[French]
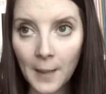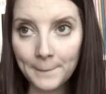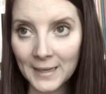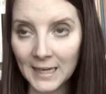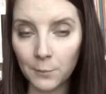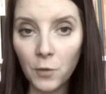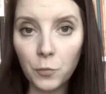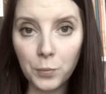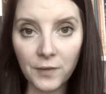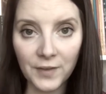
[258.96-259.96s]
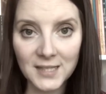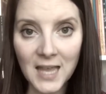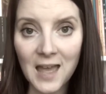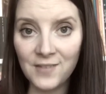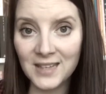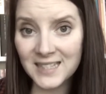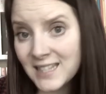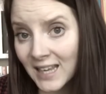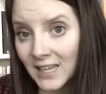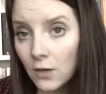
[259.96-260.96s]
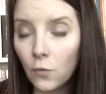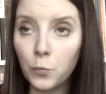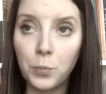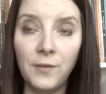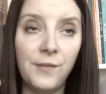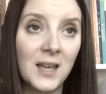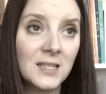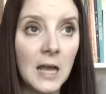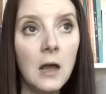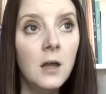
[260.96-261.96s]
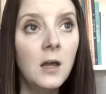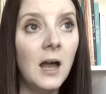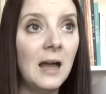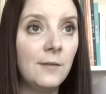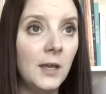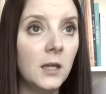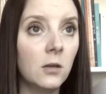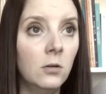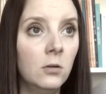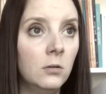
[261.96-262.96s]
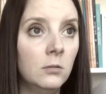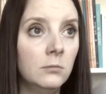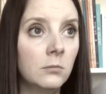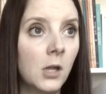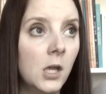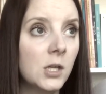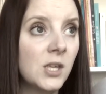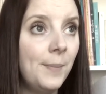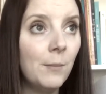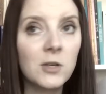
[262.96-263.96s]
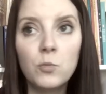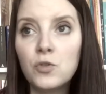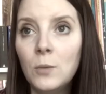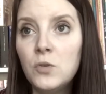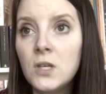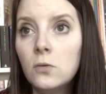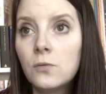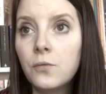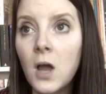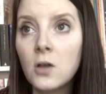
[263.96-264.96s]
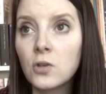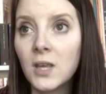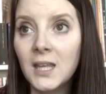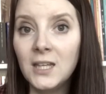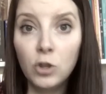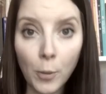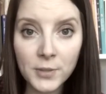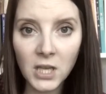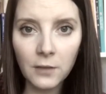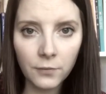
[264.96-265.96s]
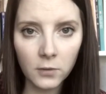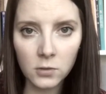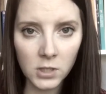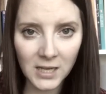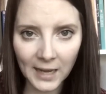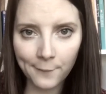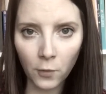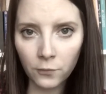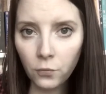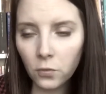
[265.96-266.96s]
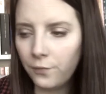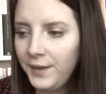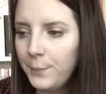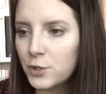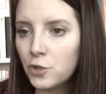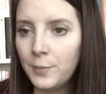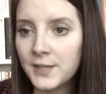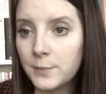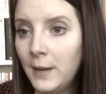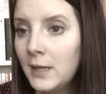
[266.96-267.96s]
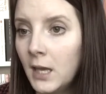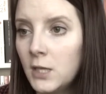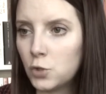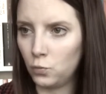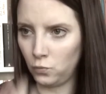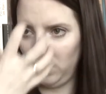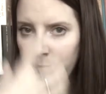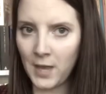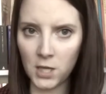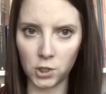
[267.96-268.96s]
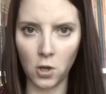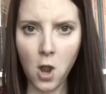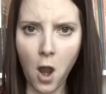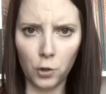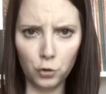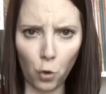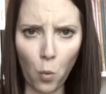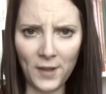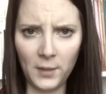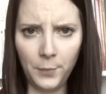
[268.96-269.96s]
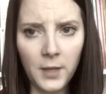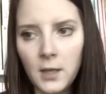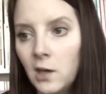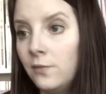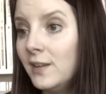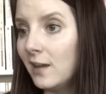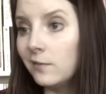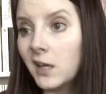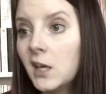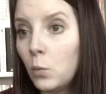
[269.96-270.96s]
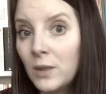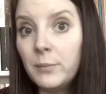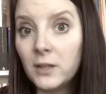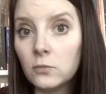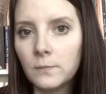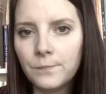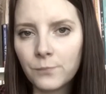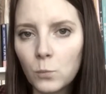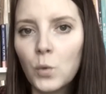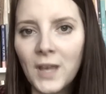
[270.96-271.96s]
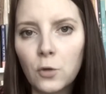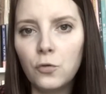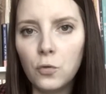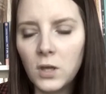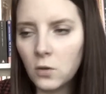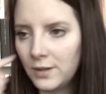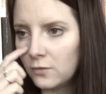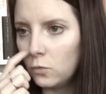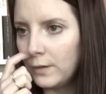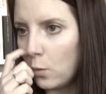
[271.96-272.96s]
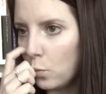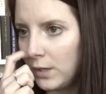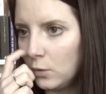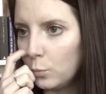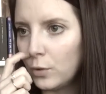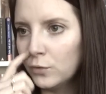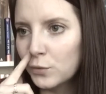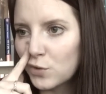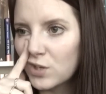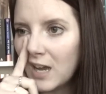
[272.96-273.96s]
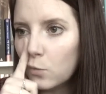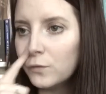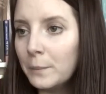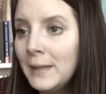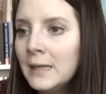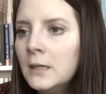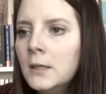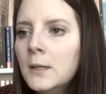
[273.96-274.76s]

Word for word: Mais clairement, vous pouvez faire ça avec des séries, vous pouvez faire ça avec je sais pas, moi je me suis amusée l'autre fois, je regardais Top Chef, j'ai clairement vu que Philippe Etchebest, malgré son image de roi d'épée, est en fait un vrai roi de bâton. Bon, il n'y a que ceux qui connaissent le tarot qui comprendront ce que je raconte, mais